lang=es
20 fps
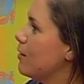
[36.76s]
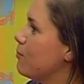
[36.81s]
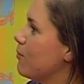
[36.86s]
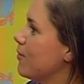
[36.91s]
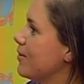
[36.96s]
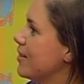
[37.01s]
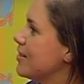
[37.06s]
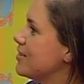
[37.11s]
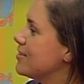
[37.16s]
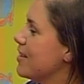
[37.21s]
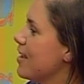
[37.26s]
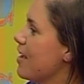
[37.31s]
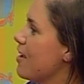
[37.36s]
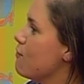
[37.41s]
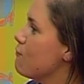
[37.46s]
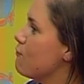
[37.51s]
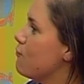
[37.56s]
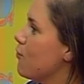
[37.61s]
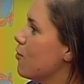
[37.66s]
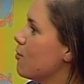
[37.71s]
a ponerse
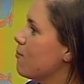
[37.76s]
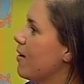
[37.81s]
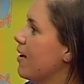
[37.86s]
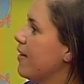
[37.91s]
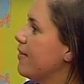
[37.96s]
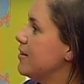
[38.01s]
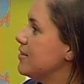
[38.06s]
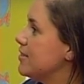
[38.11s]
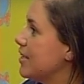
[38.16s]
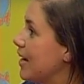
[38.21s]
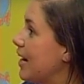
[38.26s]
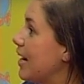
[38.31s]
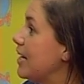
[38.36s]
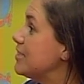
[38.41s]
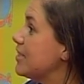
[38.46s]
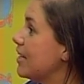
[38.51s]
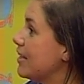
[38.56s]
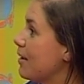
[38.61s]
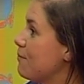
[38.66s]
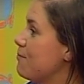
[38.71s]
en forma desde
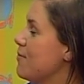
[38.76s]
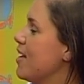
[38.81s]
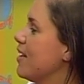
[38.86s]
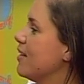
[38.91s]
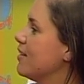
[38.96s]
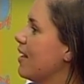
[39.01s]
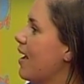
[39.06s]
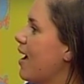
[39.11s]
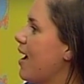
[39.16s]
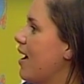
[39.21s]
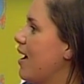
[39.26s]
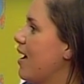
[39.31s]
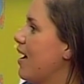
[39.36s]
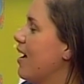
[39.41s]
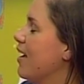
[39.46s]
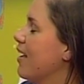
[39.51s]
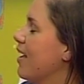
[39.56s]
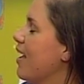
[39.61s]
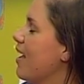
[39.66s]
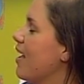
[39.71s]
casa, también mm.
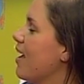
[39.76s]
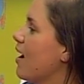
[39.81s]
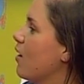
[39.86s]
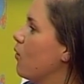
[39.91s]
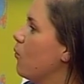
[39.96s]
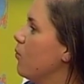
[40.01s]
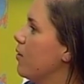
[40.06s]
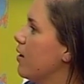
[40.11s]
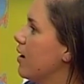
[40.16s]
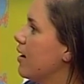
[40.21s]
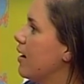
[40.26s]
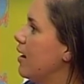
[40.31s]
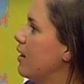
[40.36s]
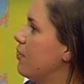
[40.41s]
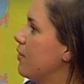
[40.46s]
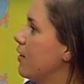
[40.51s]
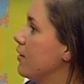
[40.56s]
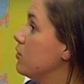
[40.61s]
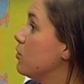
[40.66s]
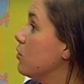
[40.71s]
a que acudan
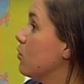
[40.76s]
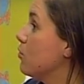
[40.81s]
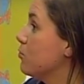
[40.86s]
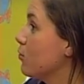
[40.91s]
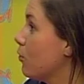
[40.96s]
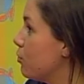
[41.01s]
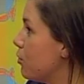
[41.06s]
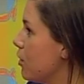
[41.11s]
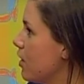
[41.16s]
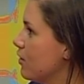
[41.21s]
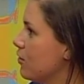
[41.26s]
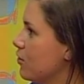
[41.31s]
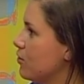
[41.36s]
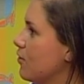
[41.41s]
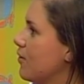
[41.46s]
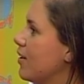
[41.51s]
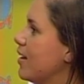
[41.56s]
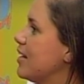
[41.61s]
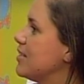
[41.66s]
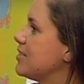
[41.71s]
al centro conociendo
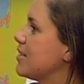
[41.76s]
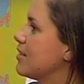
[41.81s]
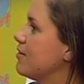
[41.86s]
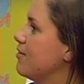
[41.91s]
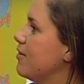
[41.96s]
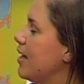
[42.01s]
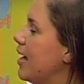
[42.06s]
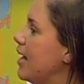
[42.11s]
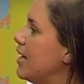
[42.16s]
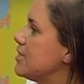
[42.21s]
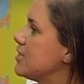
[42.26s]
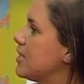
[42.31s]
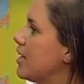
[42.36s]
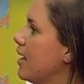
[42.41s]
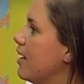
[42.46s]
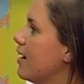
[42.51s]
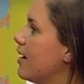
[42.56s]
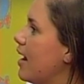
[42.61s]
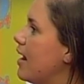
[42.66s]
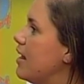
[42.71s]
todas las actividades
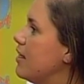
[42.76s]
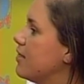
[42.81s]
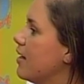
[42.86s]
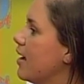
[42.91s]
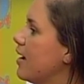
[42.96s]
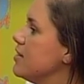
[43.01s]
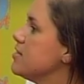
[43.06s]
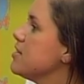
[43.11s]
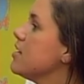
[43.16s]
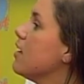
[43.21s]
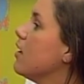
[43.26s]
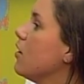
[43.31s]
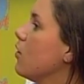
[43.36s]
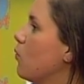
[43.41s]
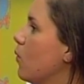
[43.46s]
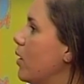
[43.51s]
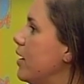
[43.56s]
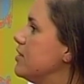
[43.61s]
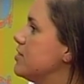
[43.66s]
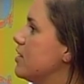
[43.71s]
que realizáis.
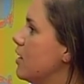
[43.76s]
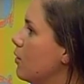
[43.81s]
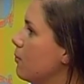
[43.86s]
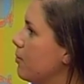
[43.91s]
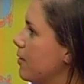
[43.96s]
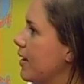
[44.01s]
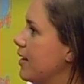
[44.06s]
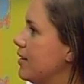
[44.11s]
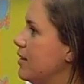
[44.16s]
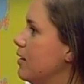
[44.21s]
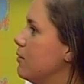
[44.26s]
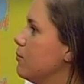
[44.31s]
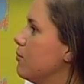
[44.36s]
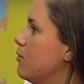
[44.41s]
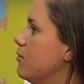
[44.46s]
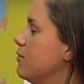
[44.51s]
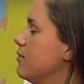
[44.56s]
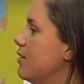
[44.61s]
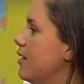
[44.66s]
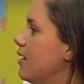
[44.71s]
¿Cuál es el
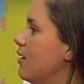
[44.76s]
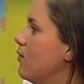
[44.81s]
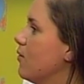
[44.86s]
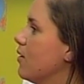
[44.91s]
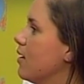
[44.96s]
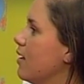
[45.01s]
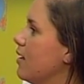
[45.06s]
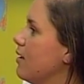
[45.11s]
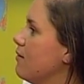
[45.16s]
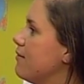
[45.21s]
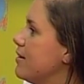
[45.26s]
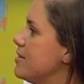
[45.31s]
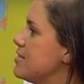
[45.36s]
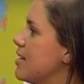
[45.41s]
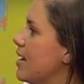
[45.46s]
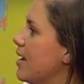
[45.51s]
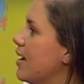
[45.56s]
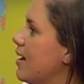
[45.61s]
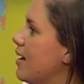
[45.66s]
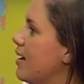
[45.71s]
objetivo de lo que vais
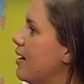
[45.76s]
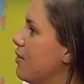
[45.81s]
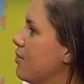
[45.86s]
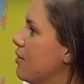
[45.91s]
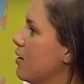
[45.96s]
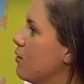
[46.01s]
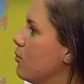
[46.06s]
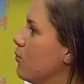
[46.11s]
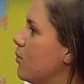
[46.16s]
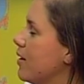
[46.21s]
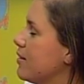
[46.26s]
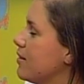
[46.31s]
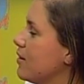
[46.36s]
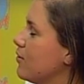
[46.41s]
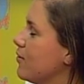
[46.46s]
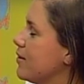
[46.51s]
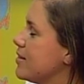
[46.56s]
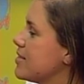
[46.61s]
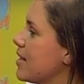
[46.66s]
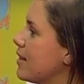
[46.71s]
a hacer durante
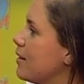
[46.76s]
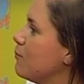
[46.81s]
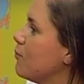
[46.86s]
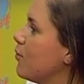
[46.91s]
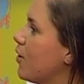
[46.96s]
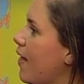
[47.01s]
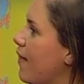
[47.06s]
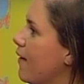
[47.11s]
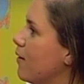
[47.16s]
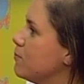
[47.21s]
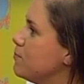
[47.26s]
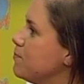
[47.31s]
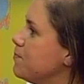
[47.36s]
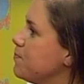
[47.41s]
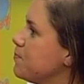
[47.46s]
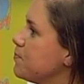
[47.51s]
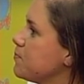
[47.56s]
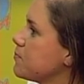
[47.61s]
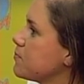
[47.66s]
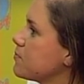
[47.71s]
toda esta temporada?
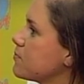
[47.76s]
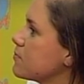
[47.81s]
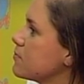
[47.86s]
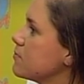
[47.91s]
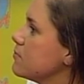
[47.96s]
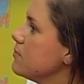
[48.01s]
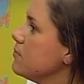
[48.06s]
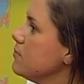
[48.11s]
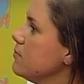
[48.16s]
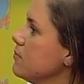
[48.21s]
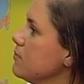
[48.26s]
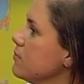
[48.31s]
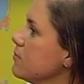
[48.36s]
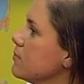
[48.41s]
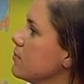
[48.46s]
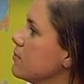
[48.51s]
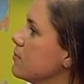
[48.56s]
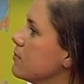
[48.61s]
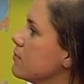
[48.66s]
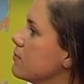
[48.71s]
pues un poquito
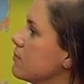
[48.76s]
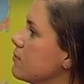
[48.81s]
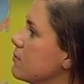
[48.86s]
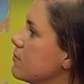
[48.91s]
lo de